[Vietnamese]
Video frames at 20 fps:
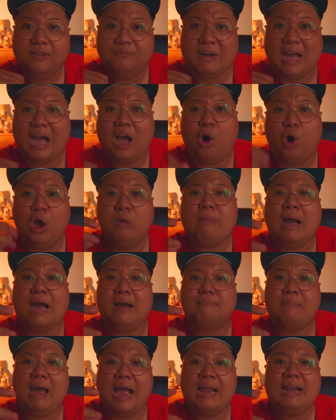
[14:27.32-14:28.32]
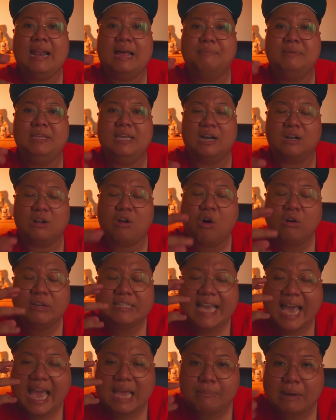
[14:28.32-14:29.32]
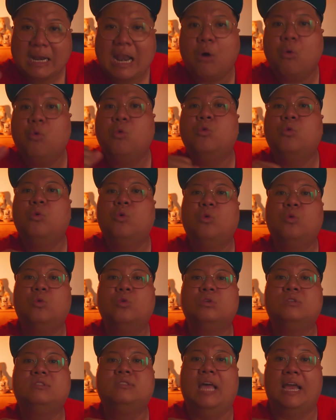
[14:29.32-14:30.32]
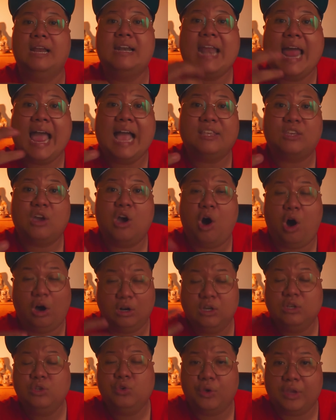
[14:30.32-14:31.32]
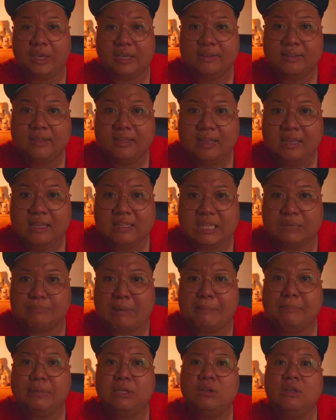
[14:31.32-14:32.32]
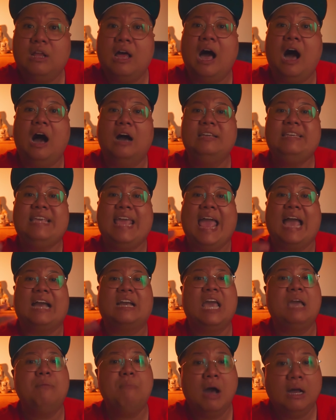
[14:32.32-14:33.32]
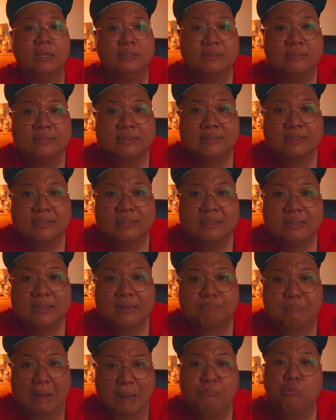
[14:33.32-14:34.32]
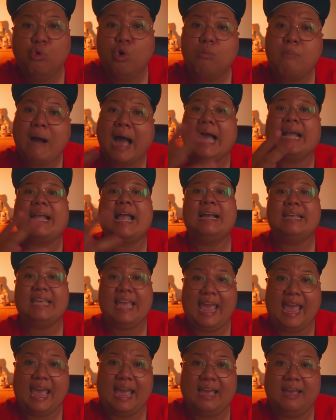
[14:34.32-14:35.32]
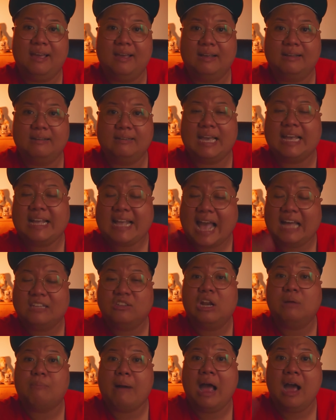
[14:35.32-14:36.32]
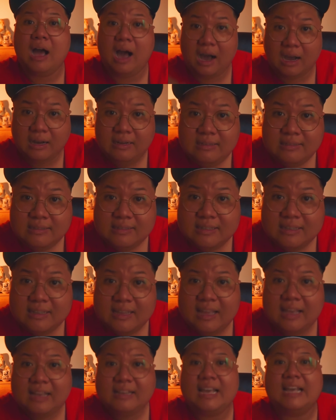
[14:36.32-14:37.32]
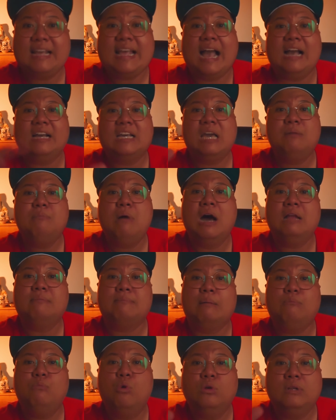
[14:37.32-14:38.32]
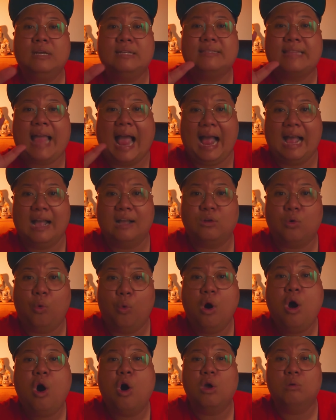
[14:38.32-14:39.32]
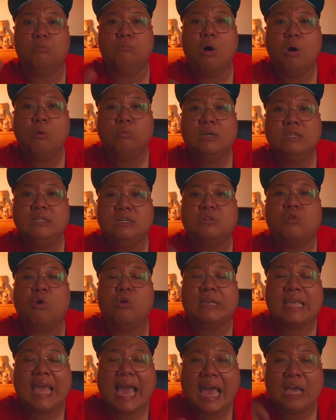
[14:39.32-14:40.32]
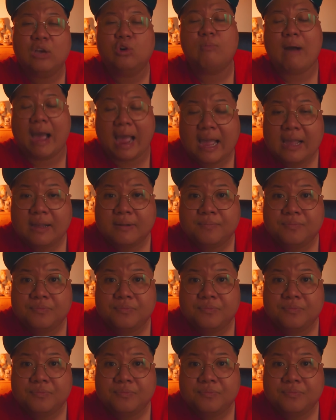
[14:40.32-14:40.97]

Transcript: và hỏi bạn bả là bây giờ con trai bả đâu để ra cho họ nói chuyện thì bả mới nói nó ở nhà kế bên bả mua ba căn nhà cái căn đó là bả ở cái căn kế bên bả mua để tặng của hồi môn cho đứa con trai của bả